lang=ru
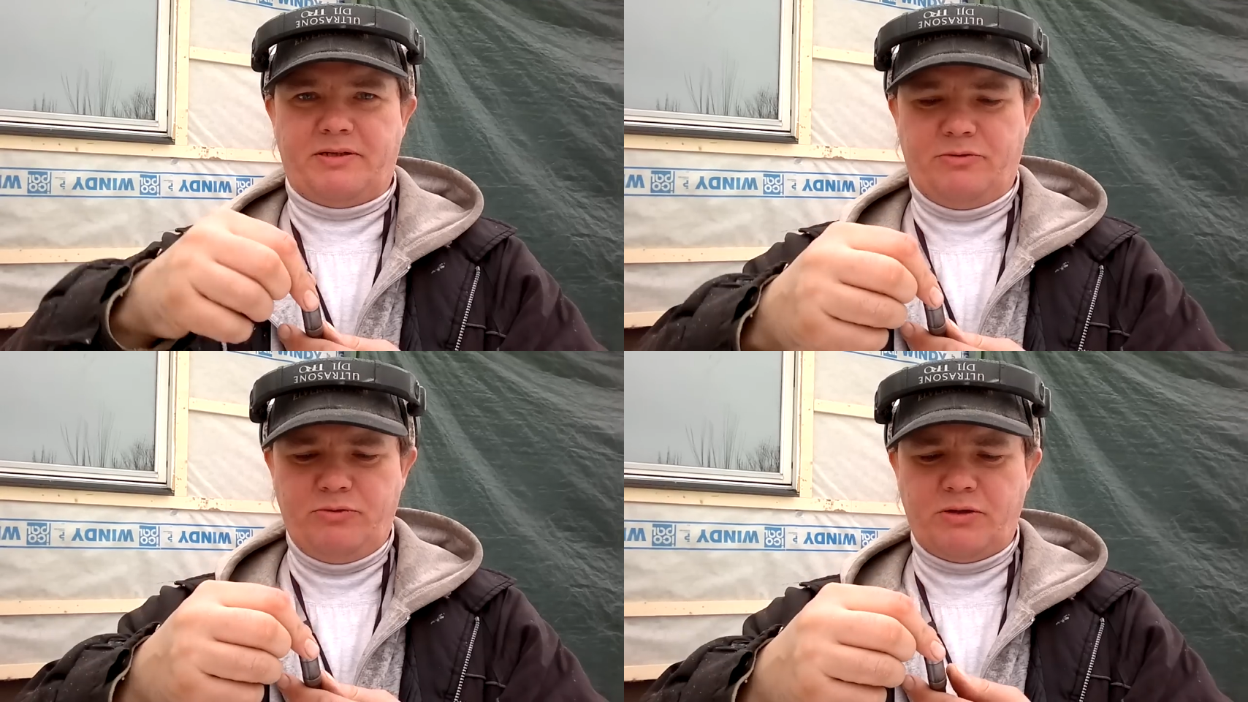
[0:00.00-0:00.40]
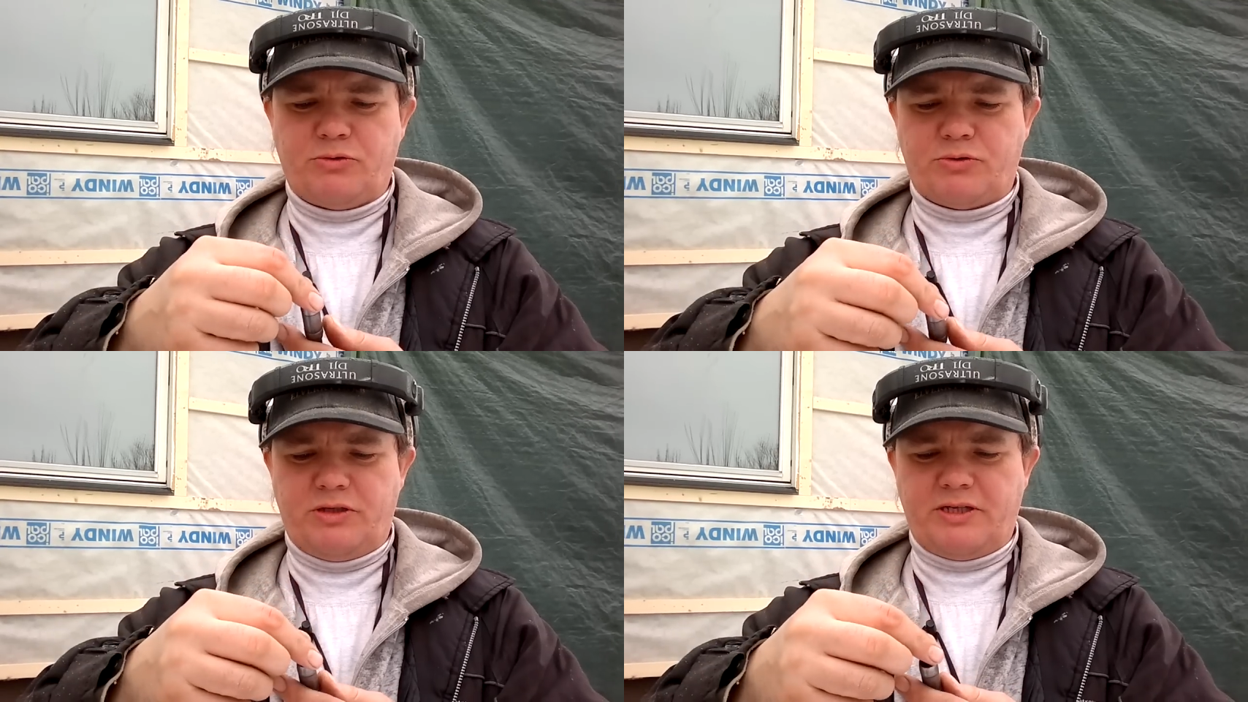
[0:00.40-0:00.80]
Ну,
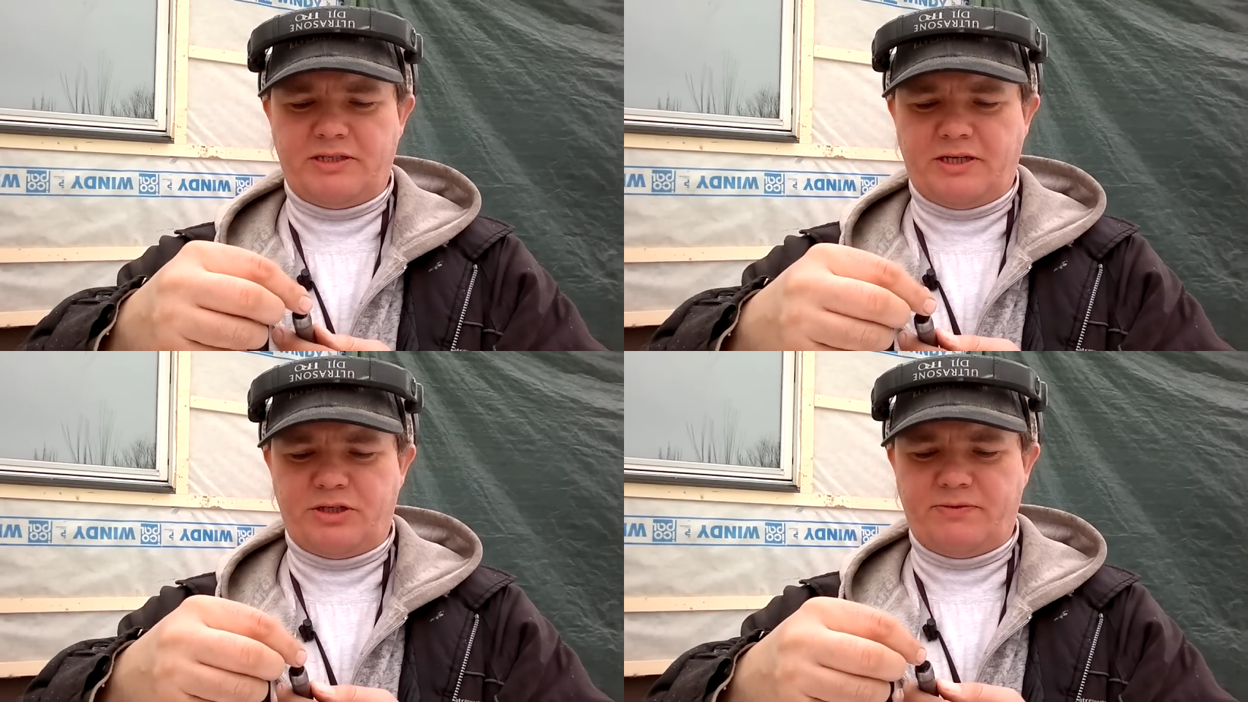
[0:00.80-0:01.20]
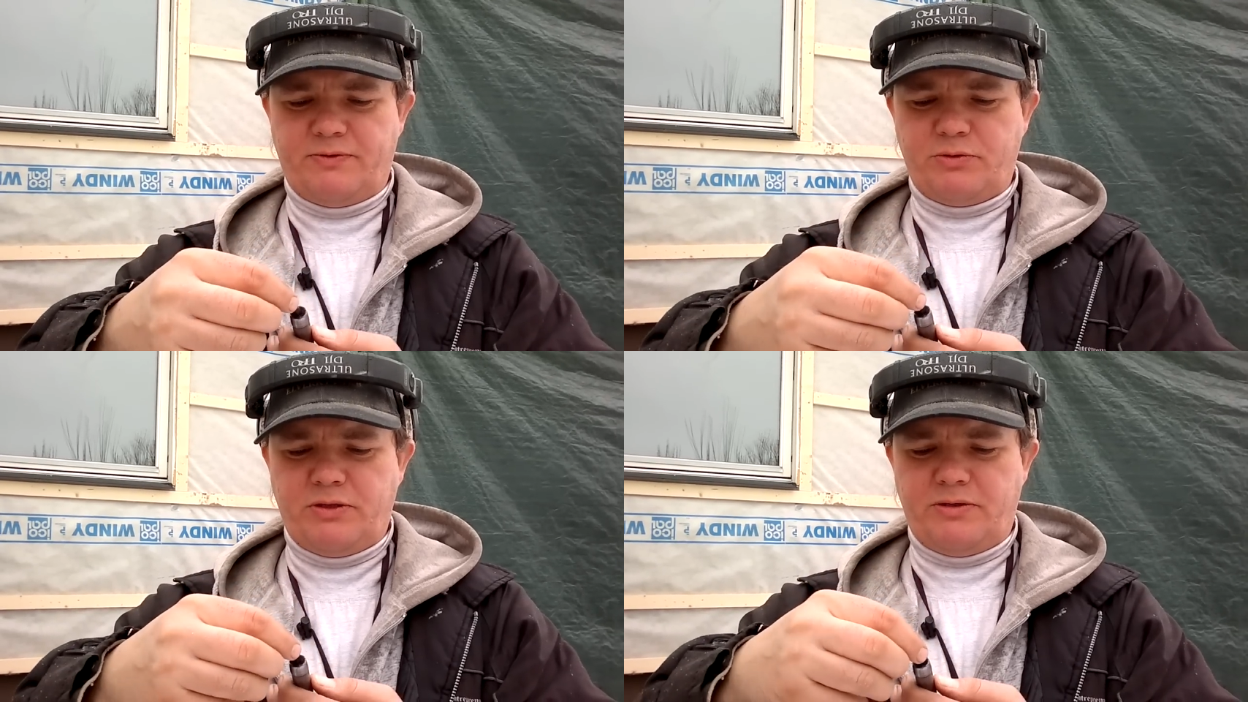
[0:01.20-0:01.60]
нагрузки достаточно
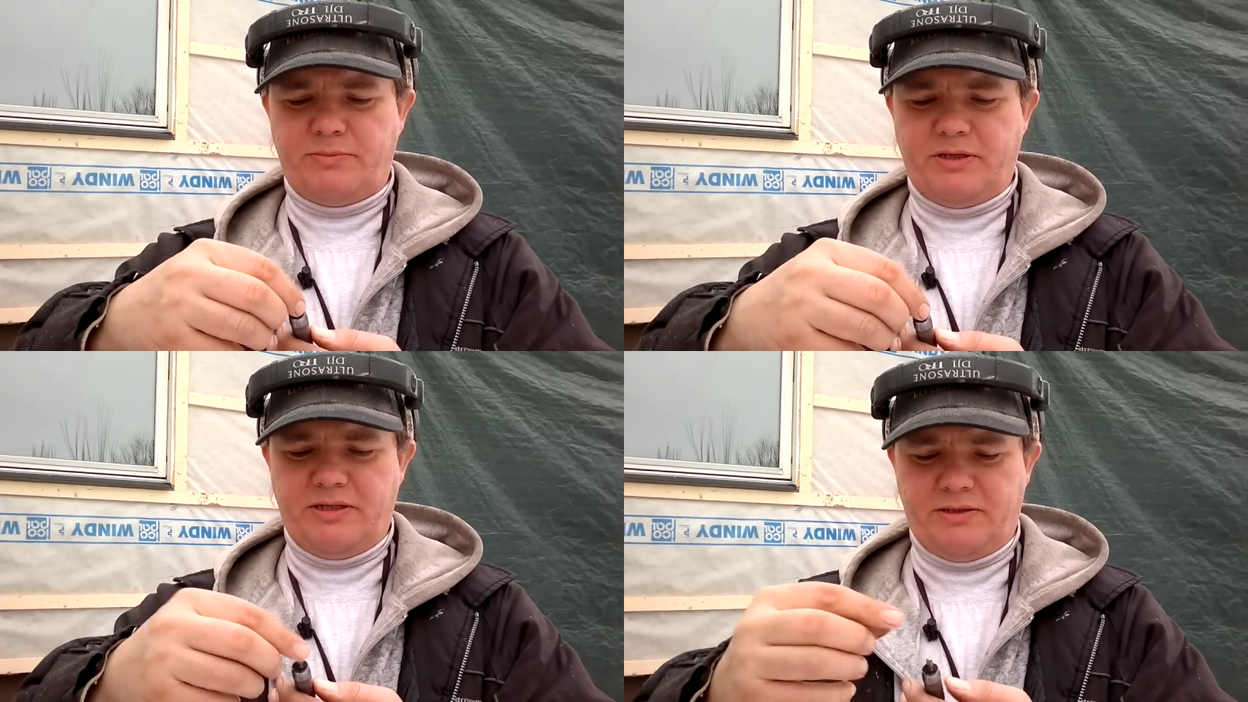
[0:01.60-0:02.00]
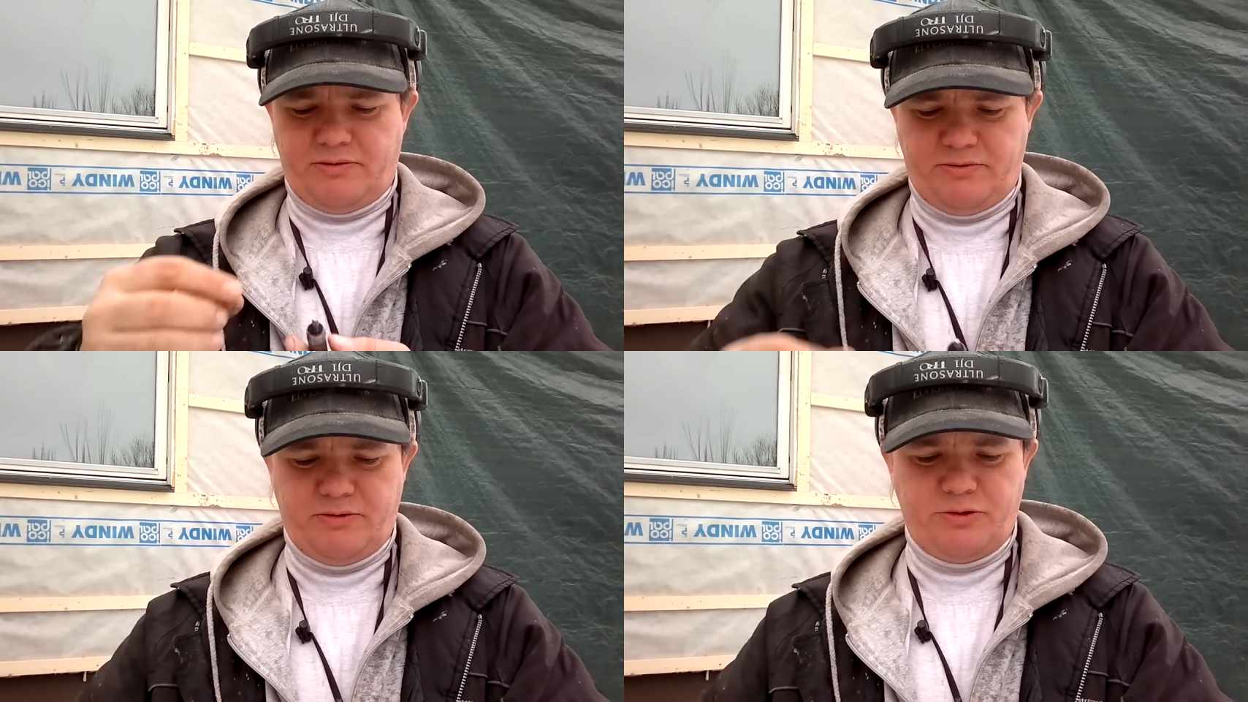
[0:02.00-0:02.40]
высокие были,
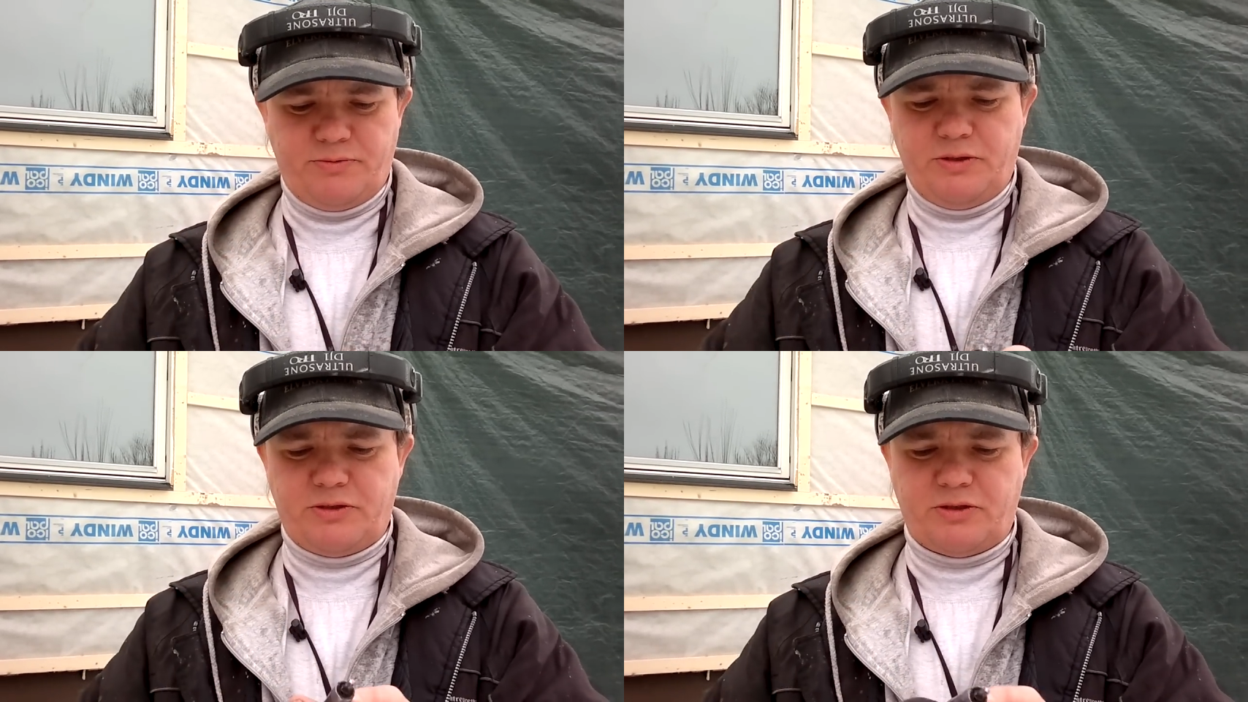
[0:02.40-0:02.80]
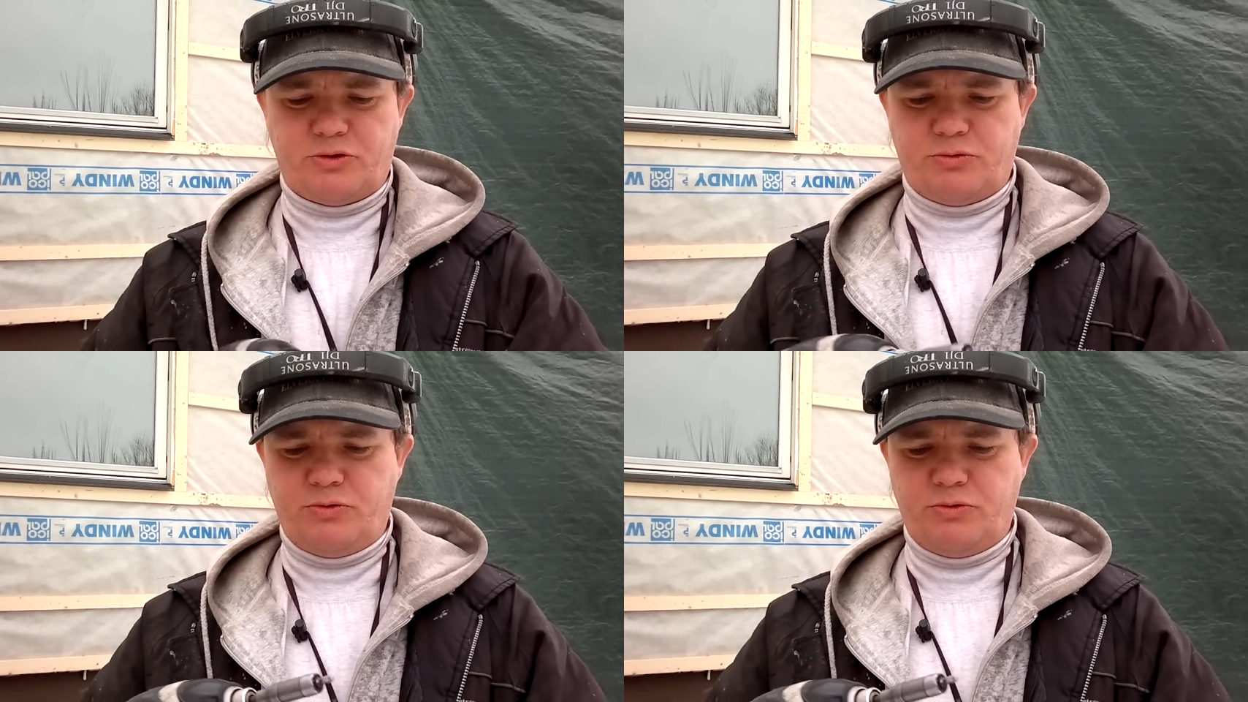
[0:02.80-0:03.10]
ничего не скажу.